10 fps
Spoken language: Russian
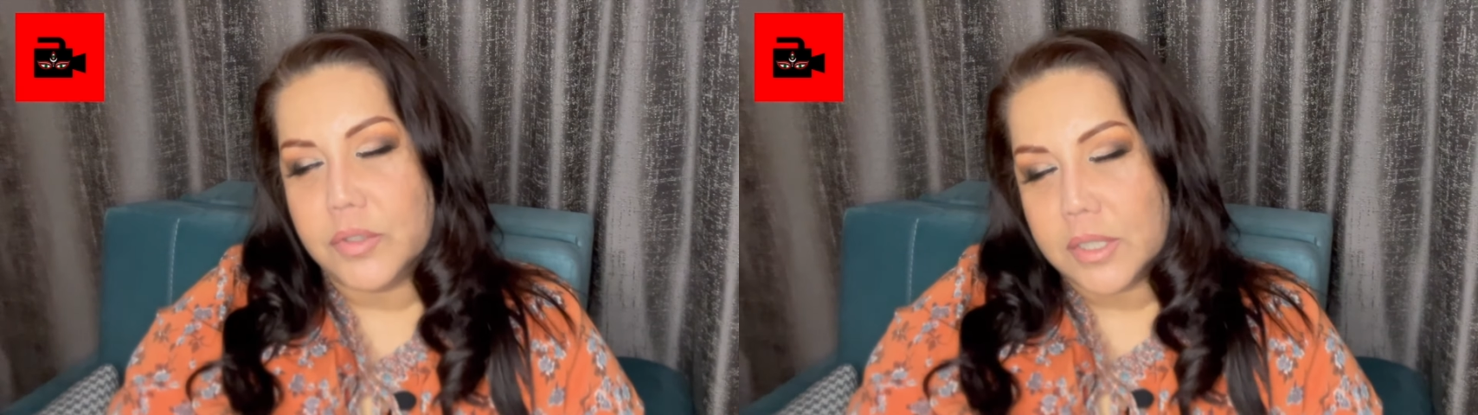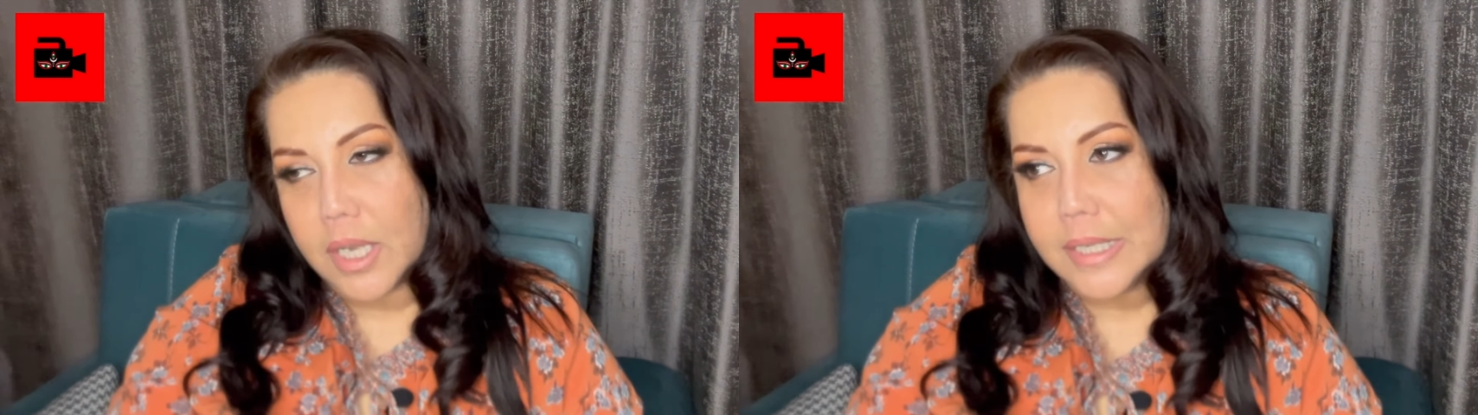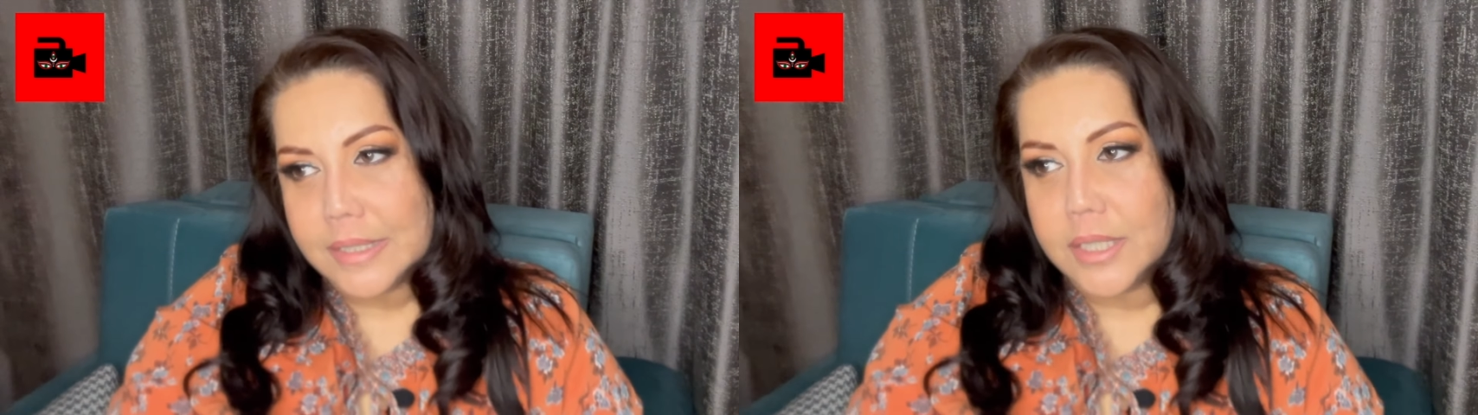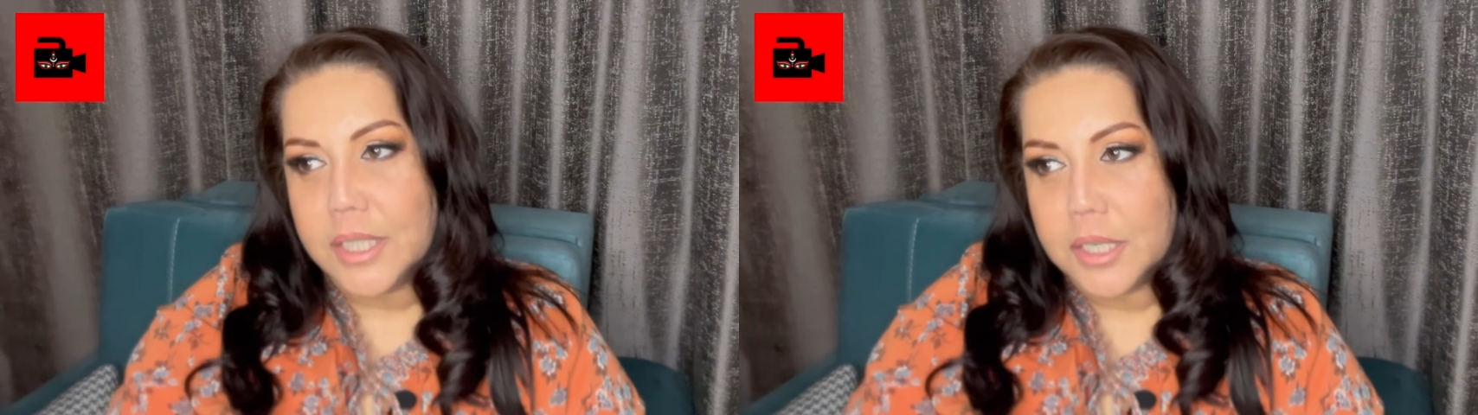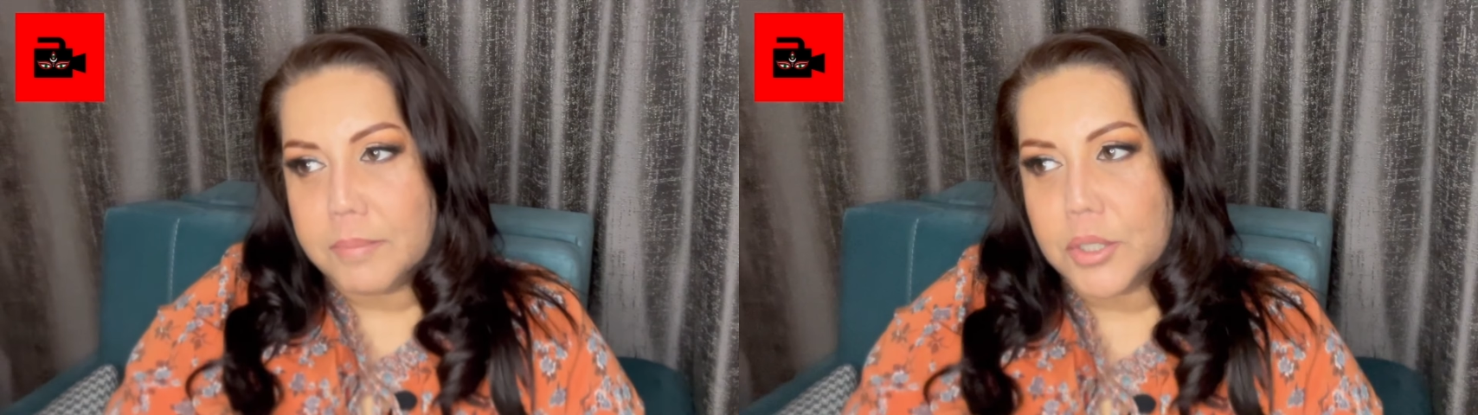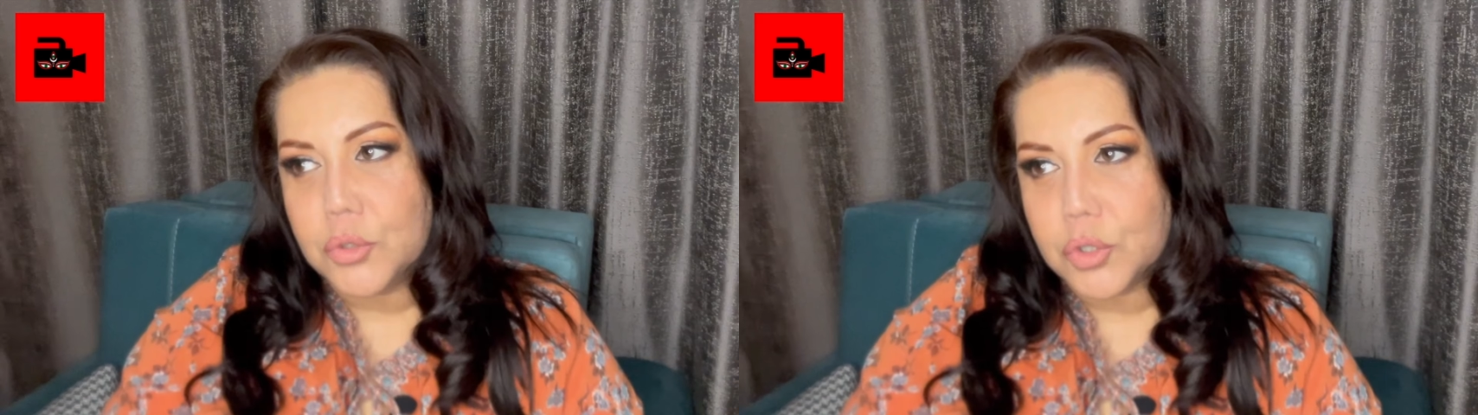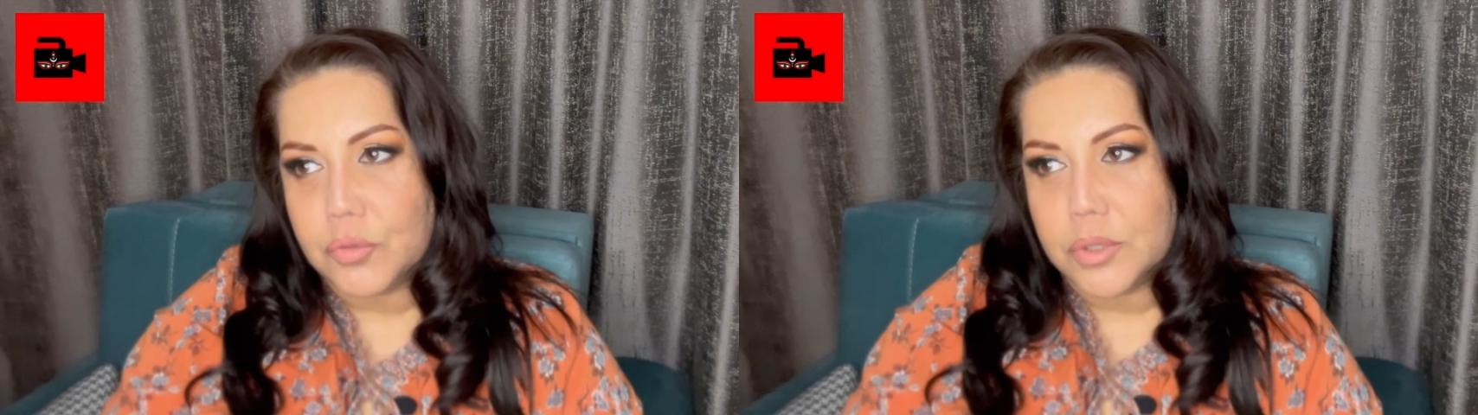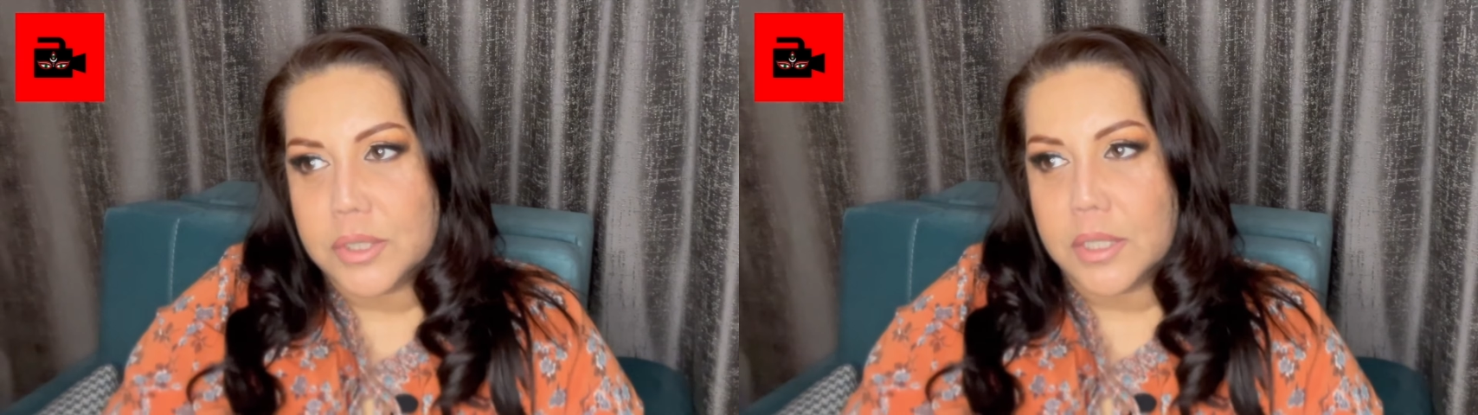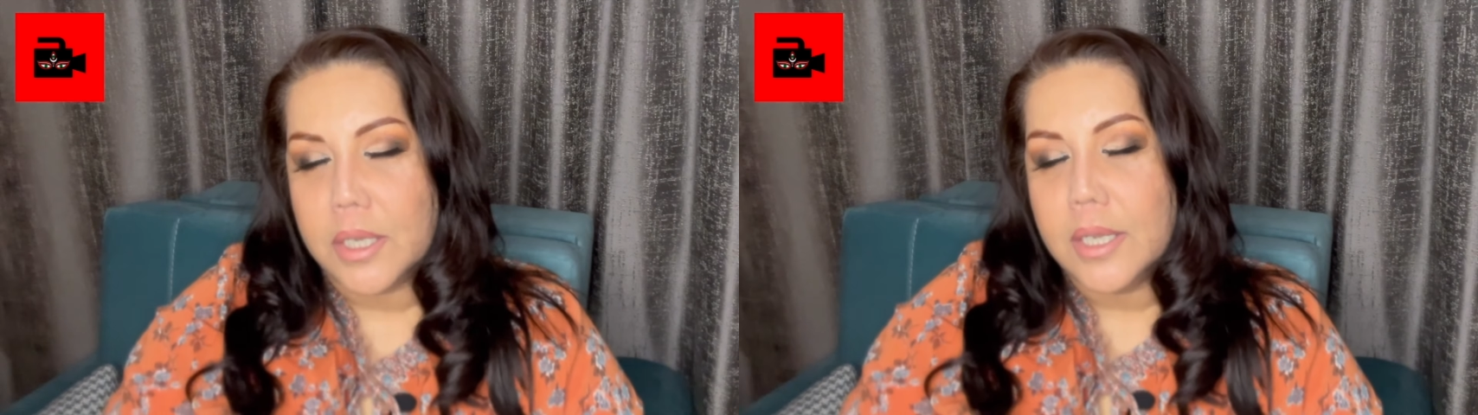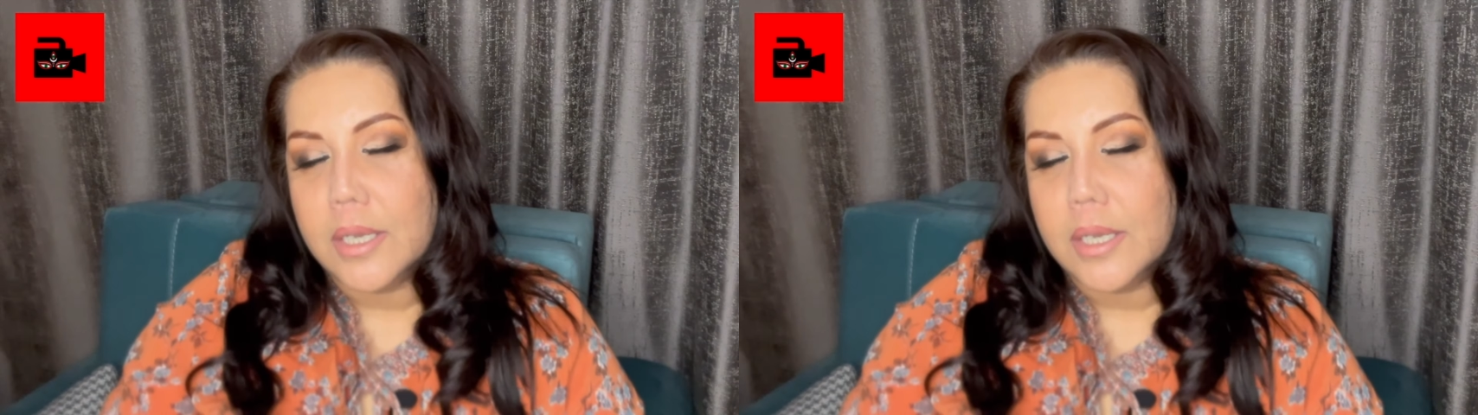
вы как эзотерик почувствуете